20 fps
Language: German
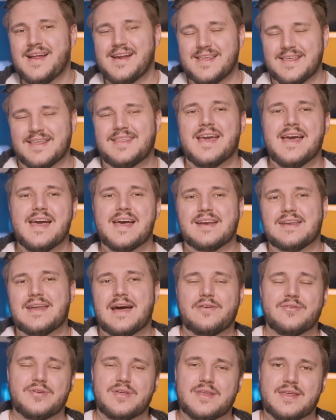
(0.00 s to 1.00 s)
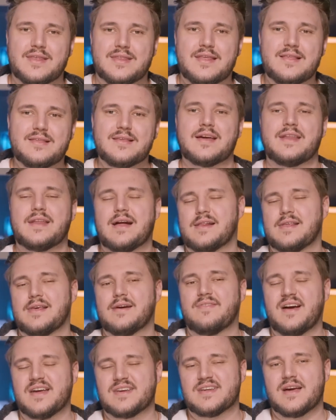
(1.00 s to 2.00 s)
weil ich dadurch diesen Kanal
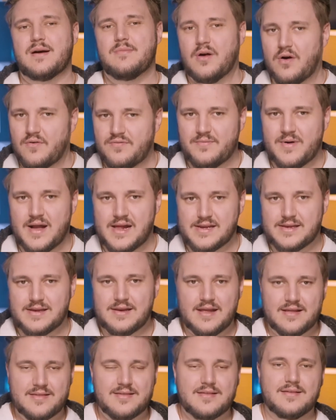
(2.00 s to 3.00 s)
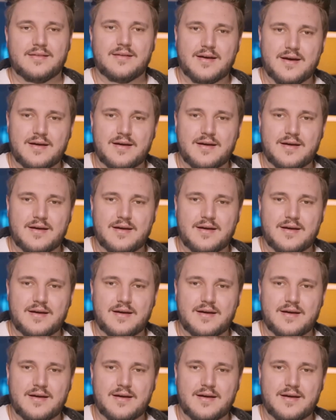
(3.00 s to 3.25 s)
hier weiter am Laufen halten lassen